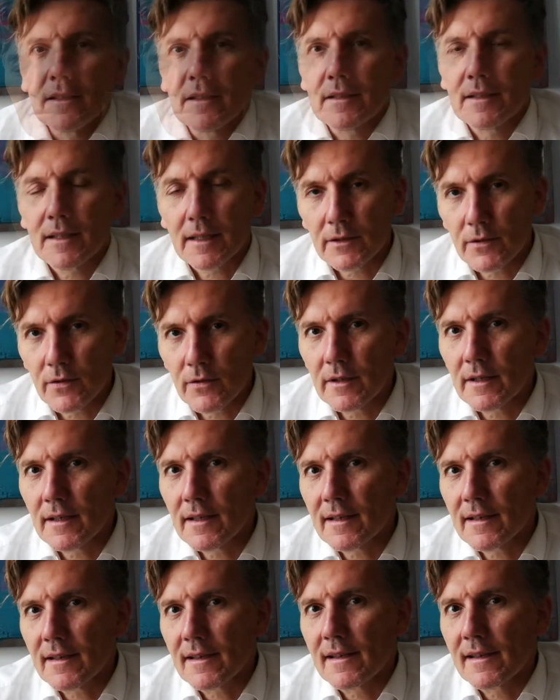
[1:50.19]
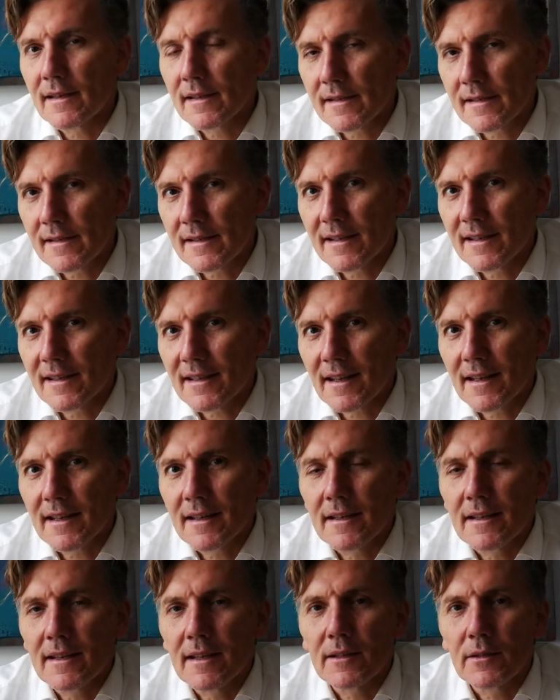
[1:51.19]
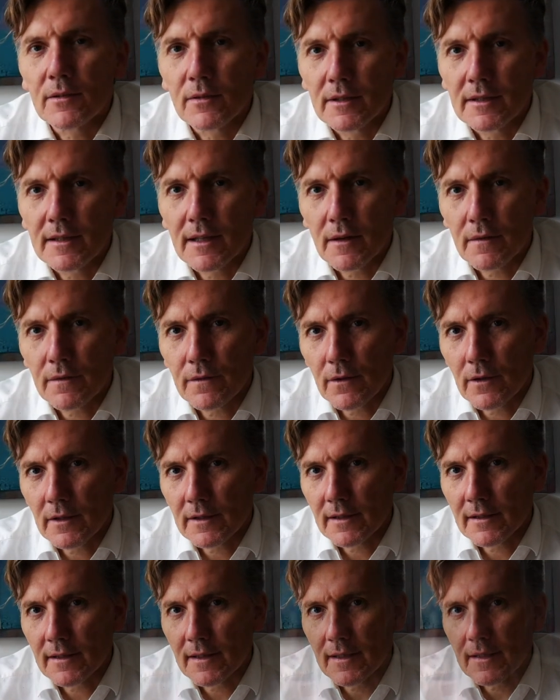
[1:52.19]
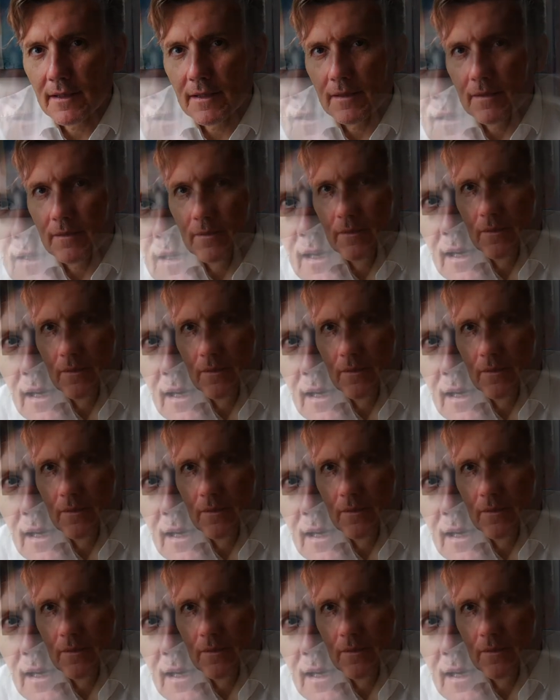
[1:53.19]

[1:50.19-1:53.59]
Natürlich ist Ihre Geduld erforderlich